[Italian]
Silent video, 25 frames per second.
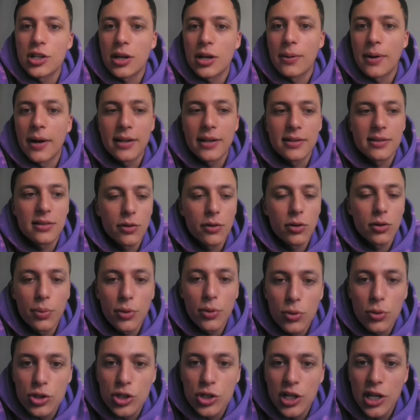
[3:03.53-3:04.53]
che magari stavano per
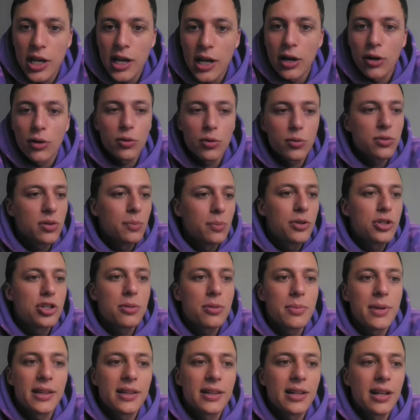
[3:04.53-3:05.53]
uscire o
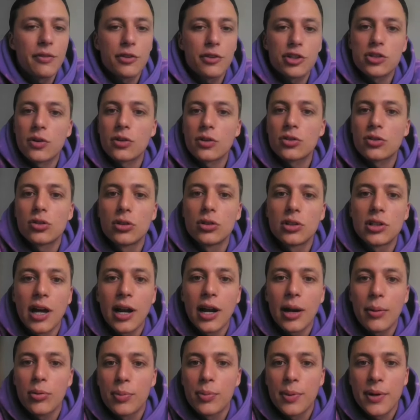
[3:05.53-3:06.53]
semplicemente le facevo
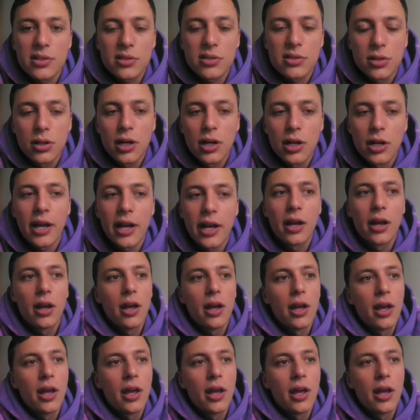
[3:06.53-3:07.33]
ascoltare per persone